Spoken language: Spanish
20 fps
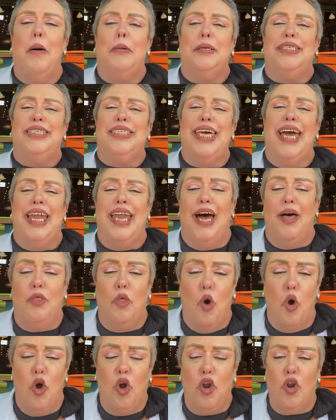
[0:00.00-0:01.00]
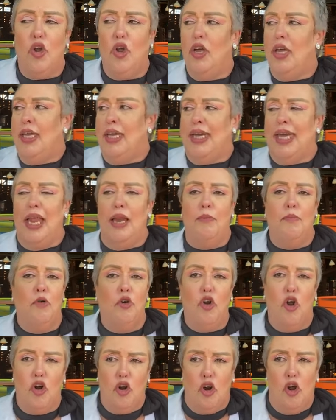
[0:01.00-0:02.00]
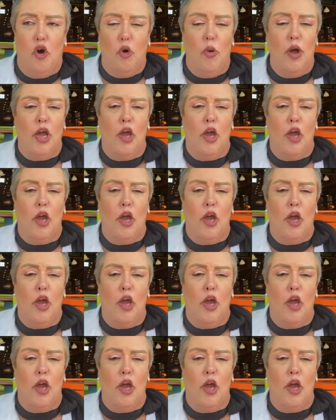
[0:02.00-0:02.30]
senador y que el muro rojo